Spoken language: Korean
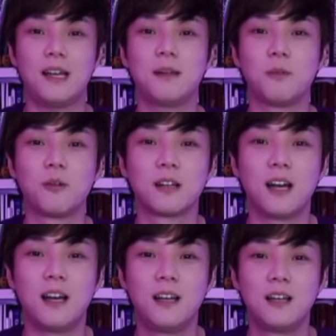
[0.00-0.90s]

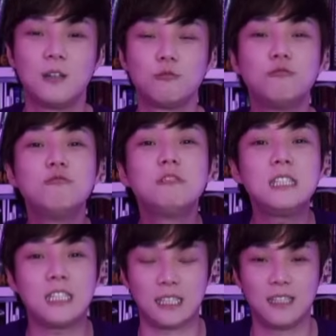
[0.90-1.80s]
뭔가
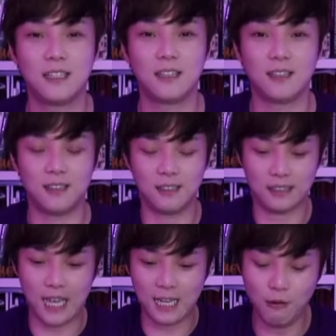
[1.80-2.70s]
운이 어,
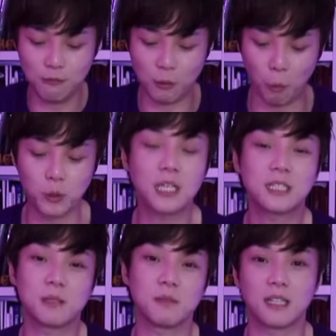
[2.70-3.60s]
사랑 운이 오지
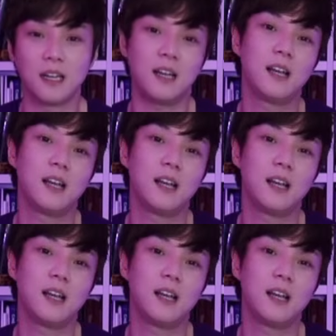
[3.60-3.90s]
않습니까?